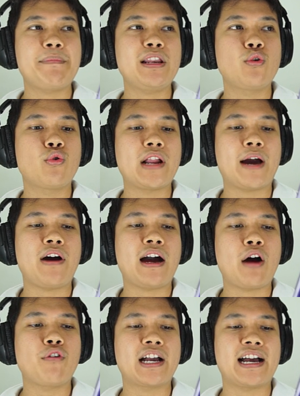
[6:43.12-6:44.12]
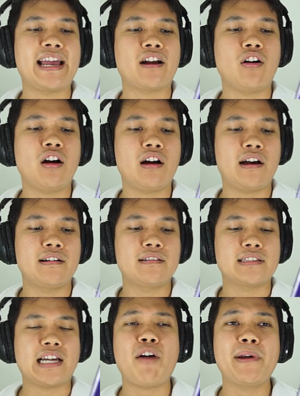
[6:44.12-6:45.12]
ใครไม่รู้นะครับว่าเข้าอย่างไรก็
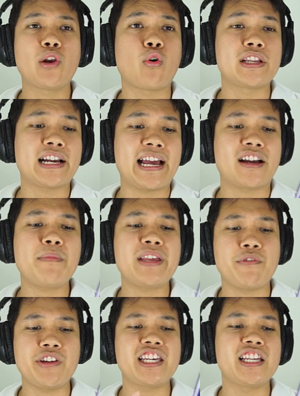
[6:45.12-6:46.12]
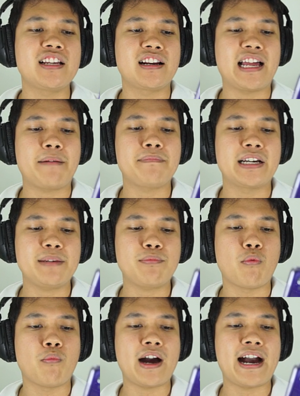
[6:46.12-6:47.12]
เข้าไปโหลดยังไงก็มีวิธีหนึ่งนะครับเหมือน
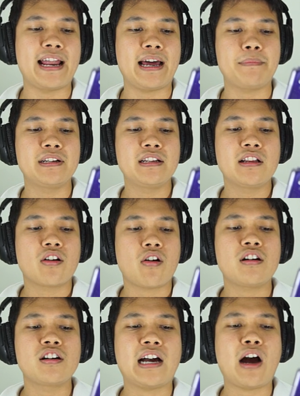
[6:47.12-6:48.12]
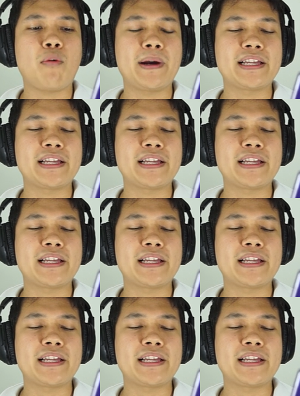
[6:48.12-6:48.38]
ที่ผมว่านะครับก็คือเข้า